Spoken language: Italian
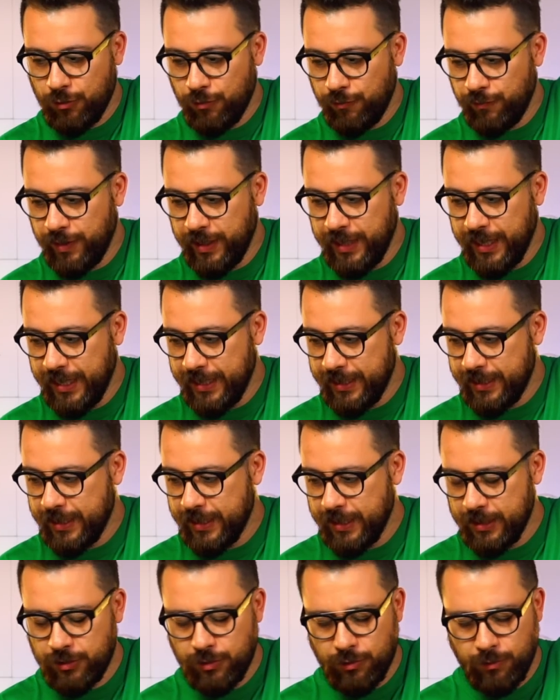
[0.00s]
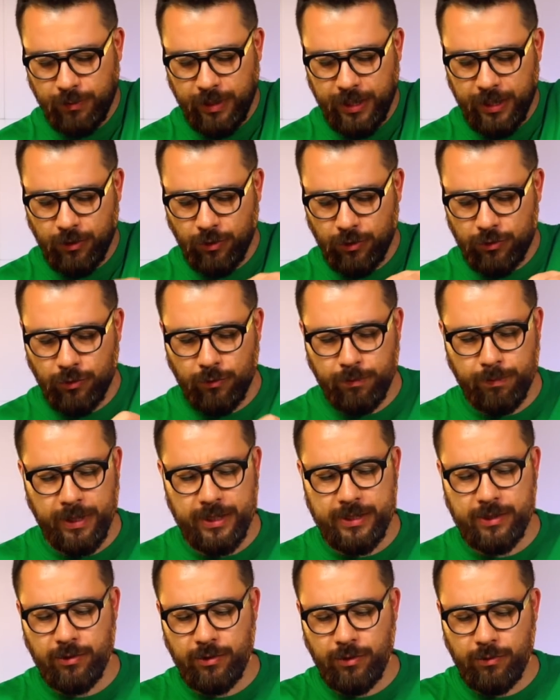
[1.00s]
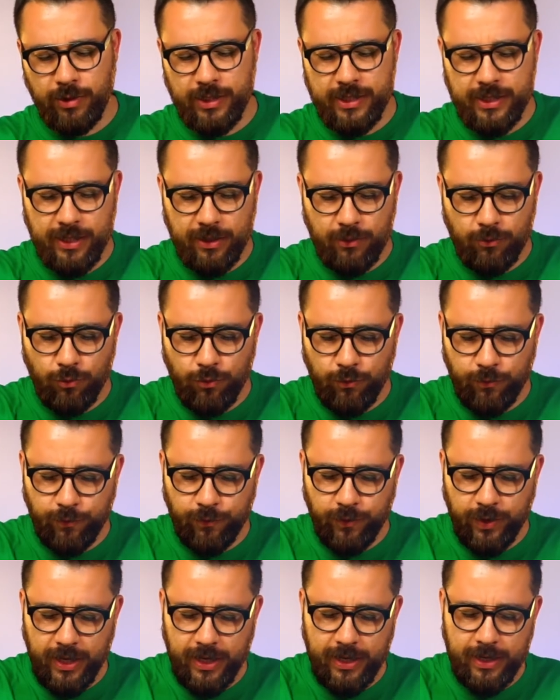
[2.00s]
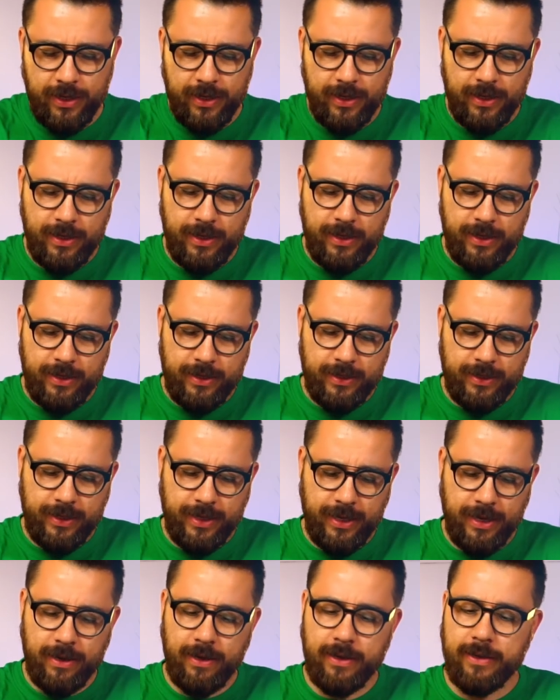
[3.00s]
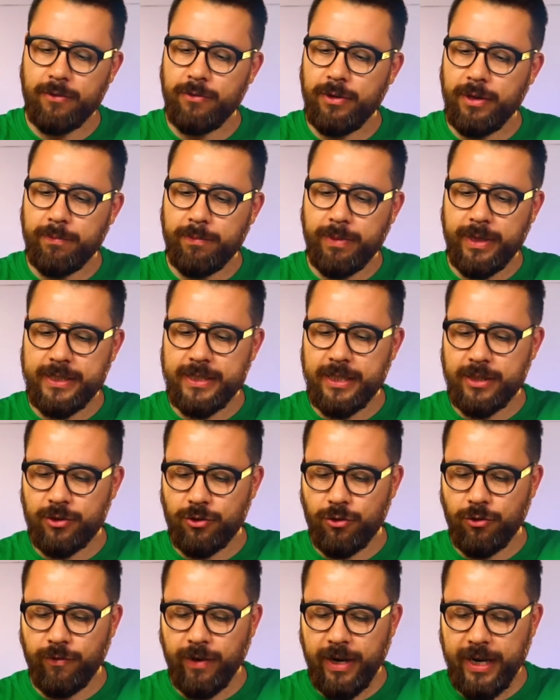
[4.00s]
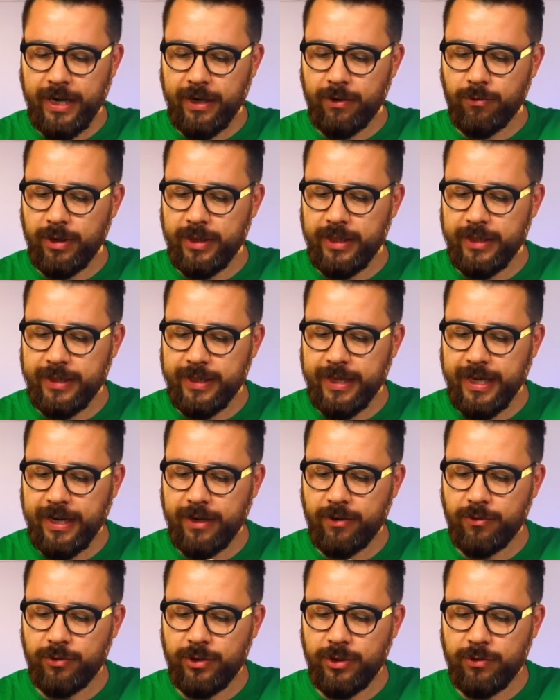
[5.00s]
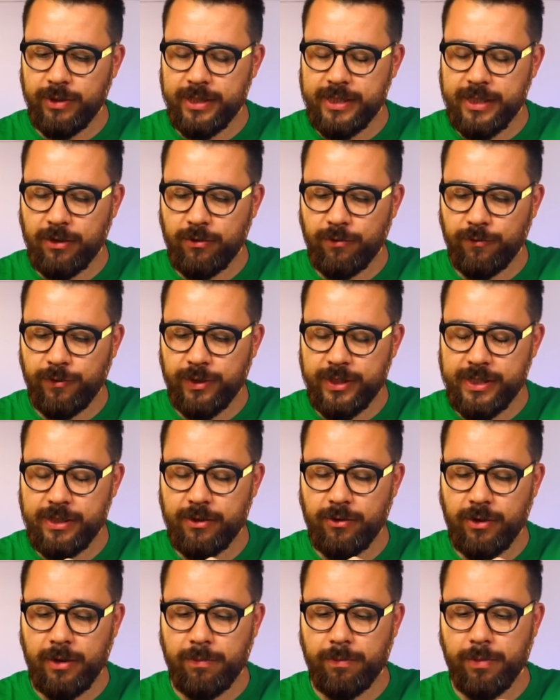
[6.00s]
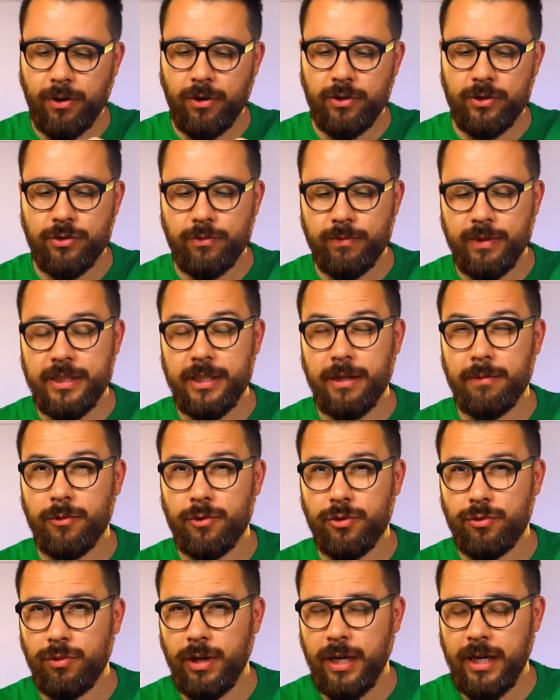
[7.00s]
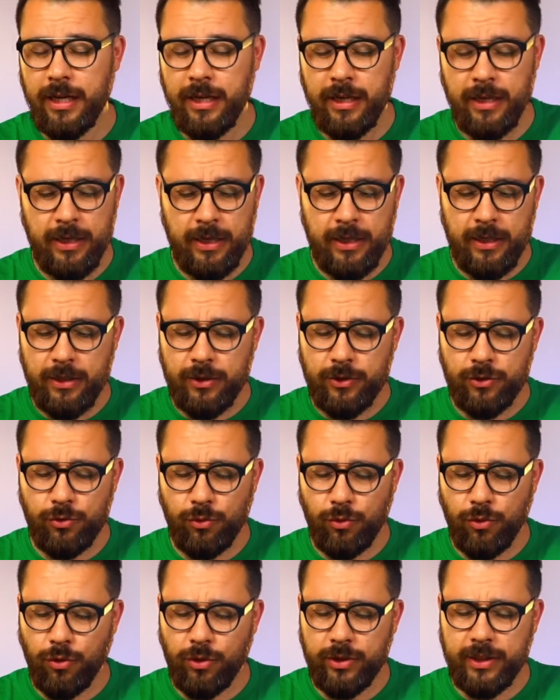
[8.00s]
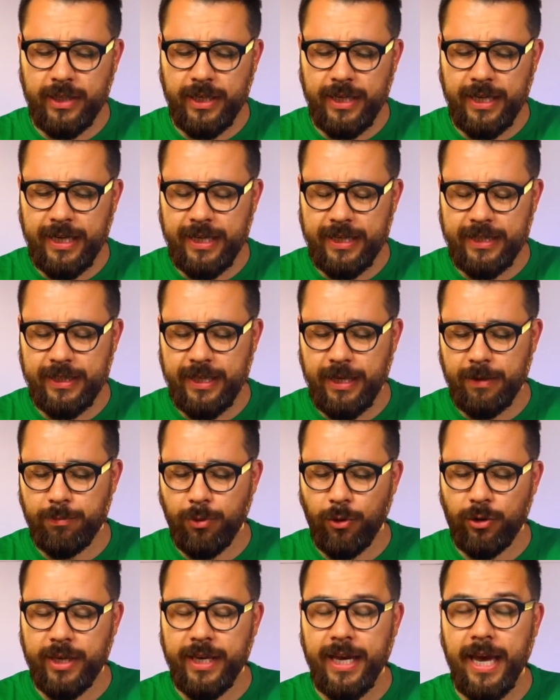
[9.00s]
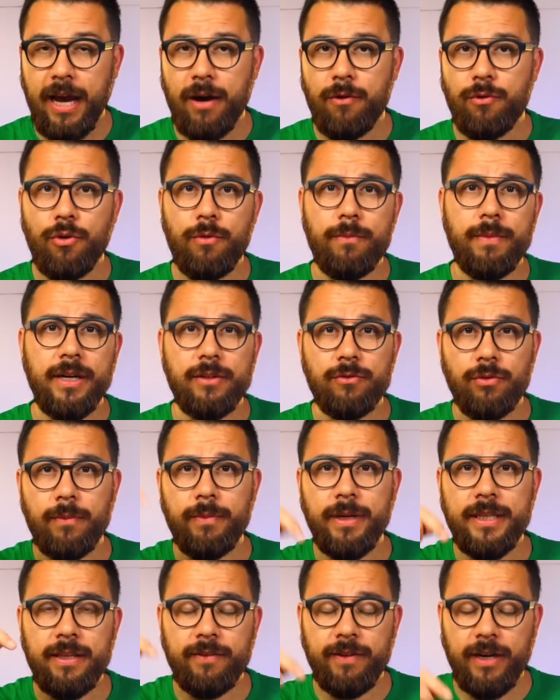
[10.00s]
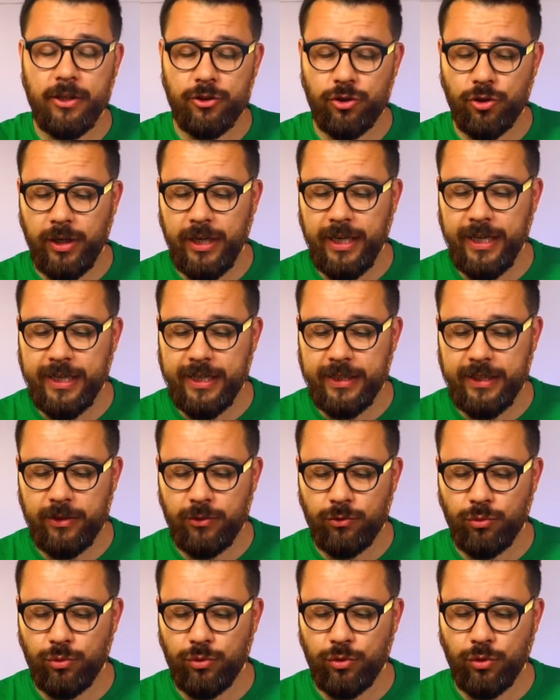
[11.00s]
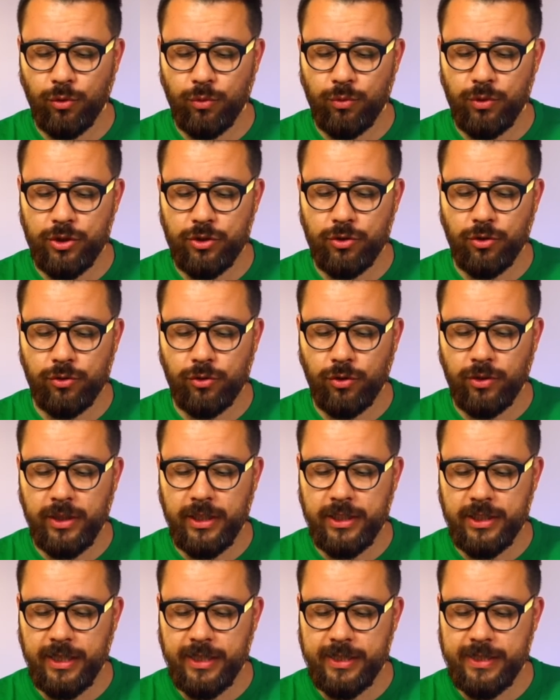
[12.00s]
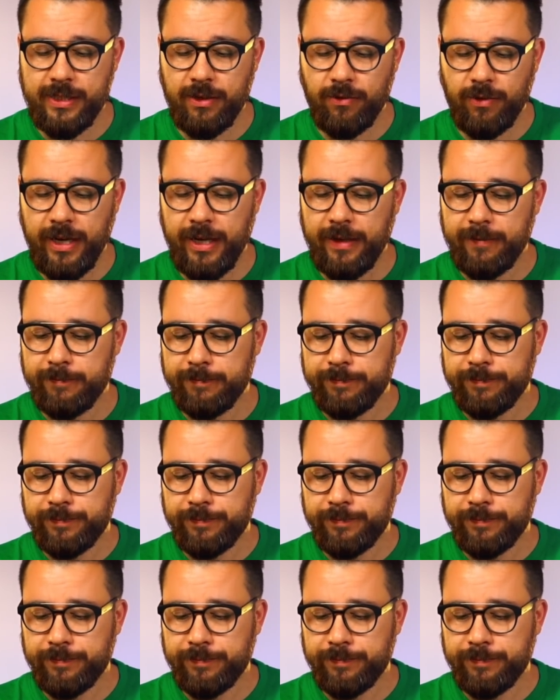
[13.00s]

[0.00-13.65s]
convenienti. Adesso non mi ricordo il prezzo di queste cuffie, che è anche un'impresa scovare qua all'interno di questa confezione, però insomma siamo sulla, sull'ordine dei pochi euro, ma naturalmente vi lascio il link di tutto qui sotto in descrizione